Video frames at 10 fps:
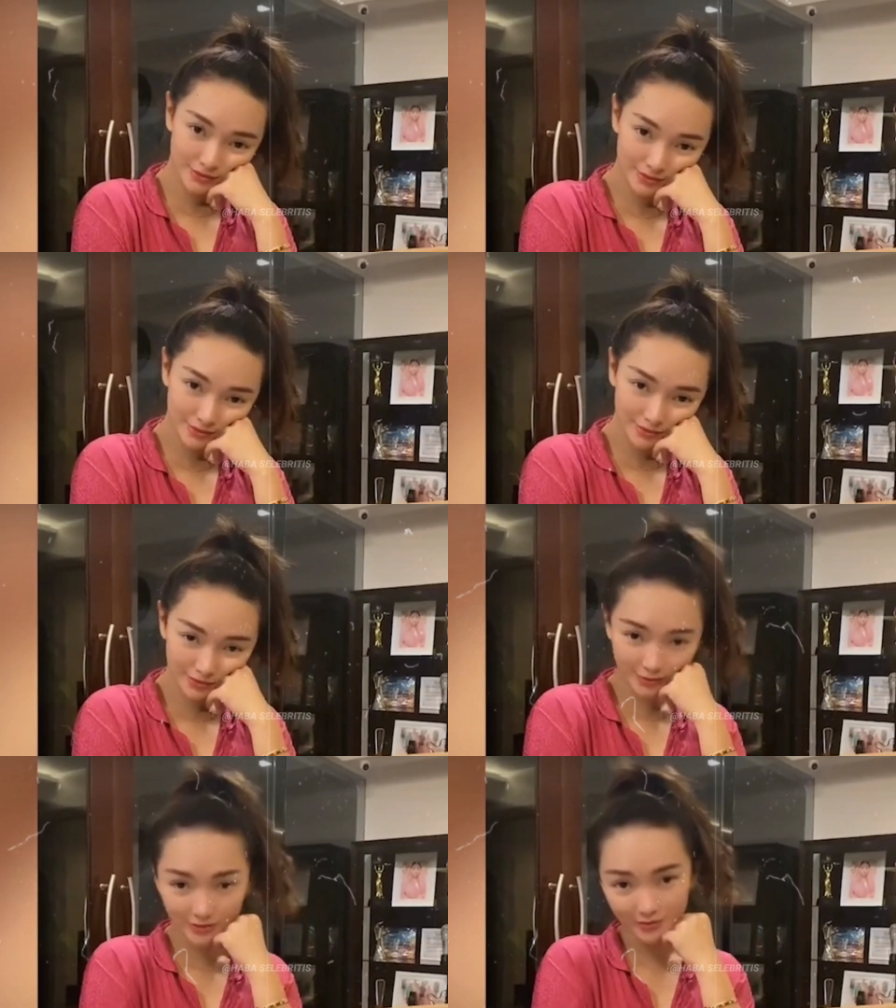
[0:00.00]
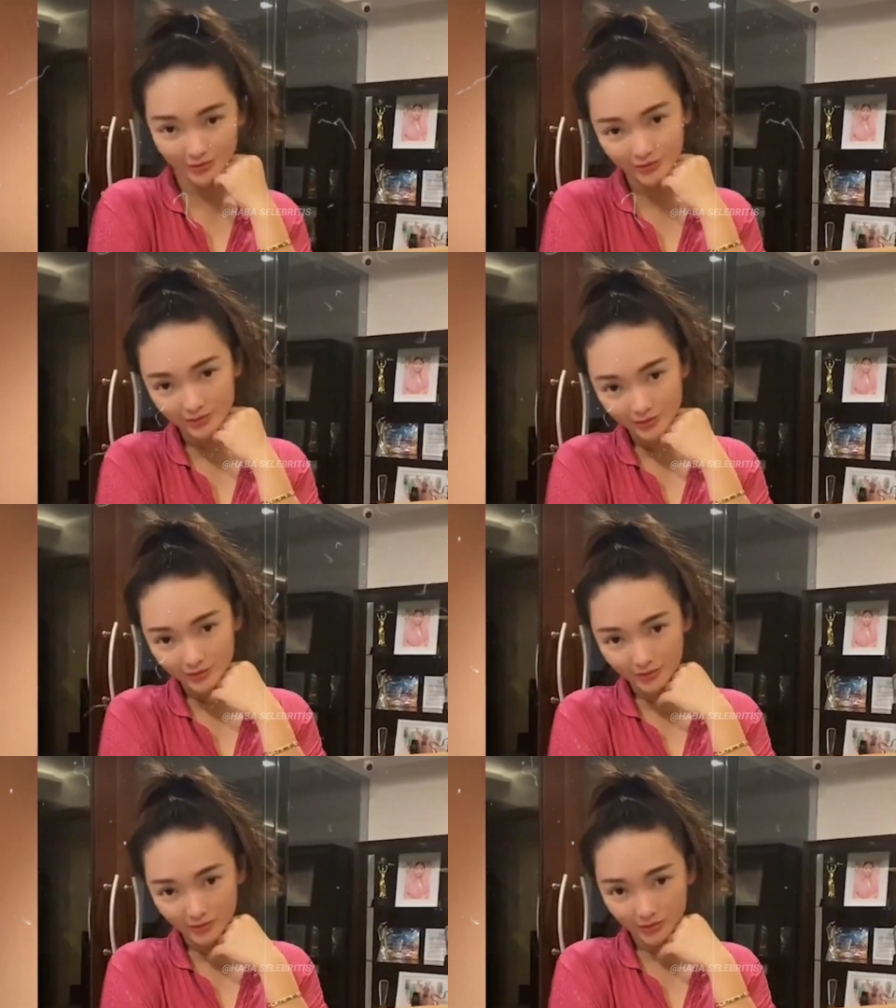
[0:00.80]
sehingga ia memilih
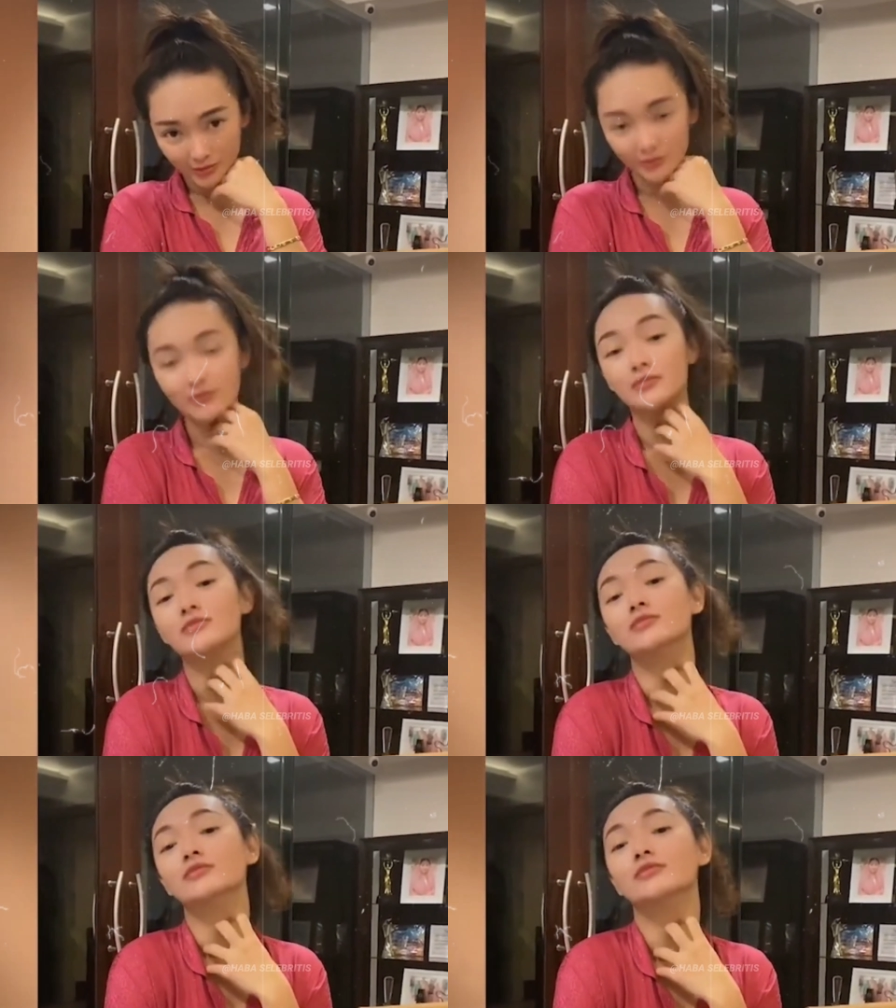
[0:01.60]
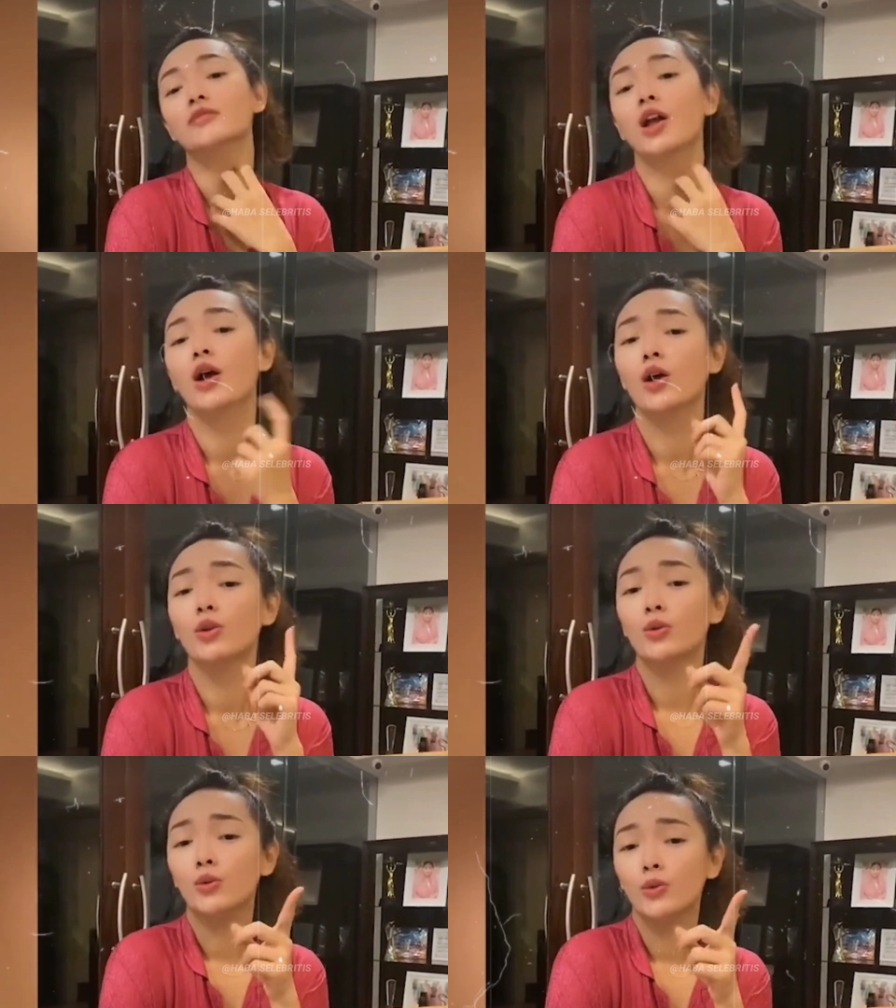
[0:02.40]
tetap menepi menikah dengan
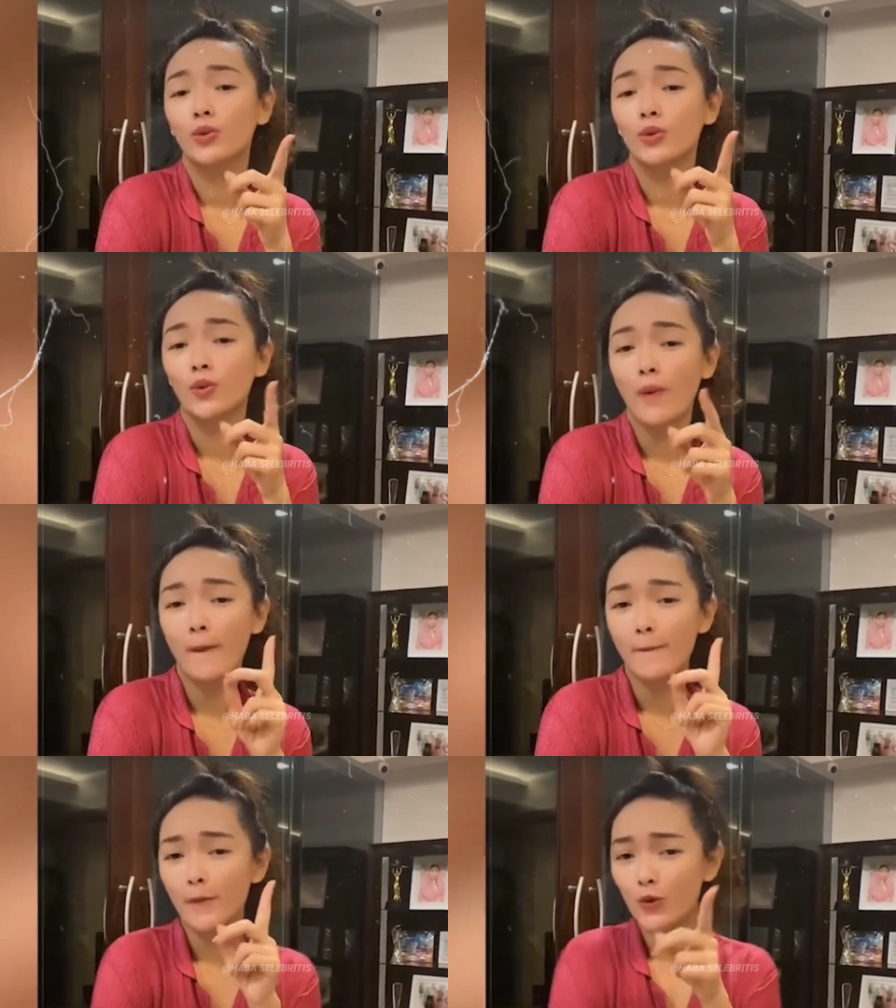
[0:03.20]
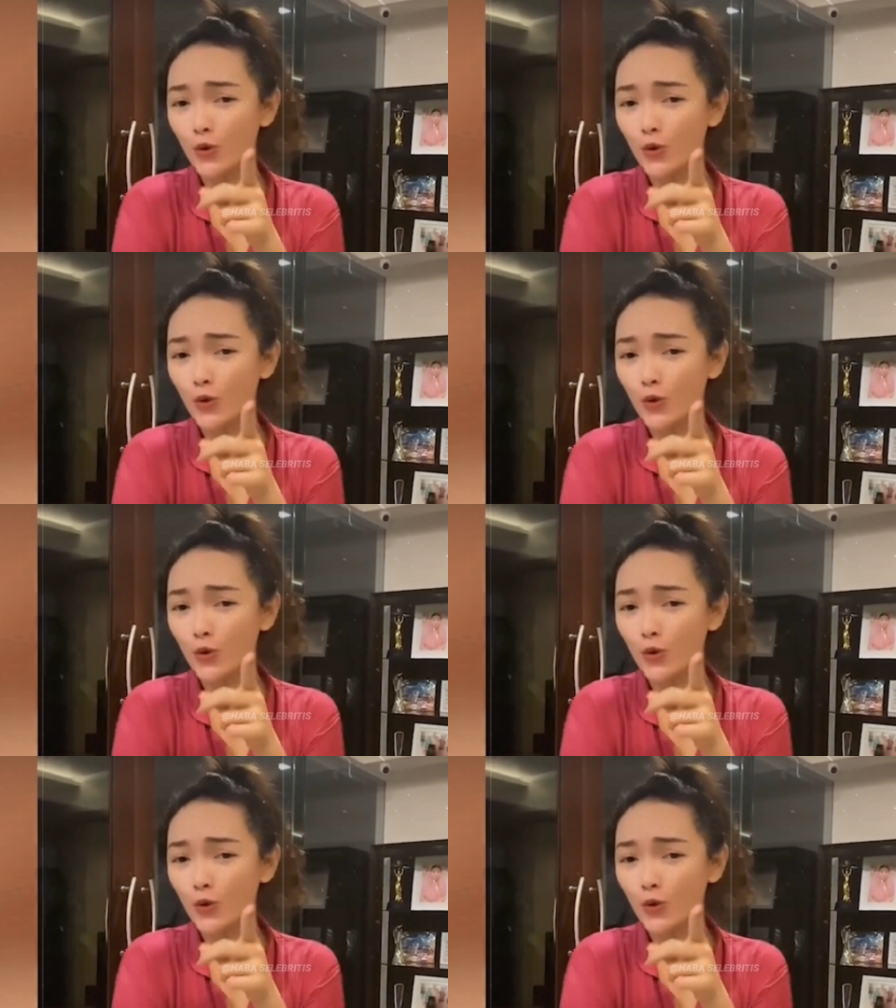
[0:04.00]
Sirajuddin Mahmud.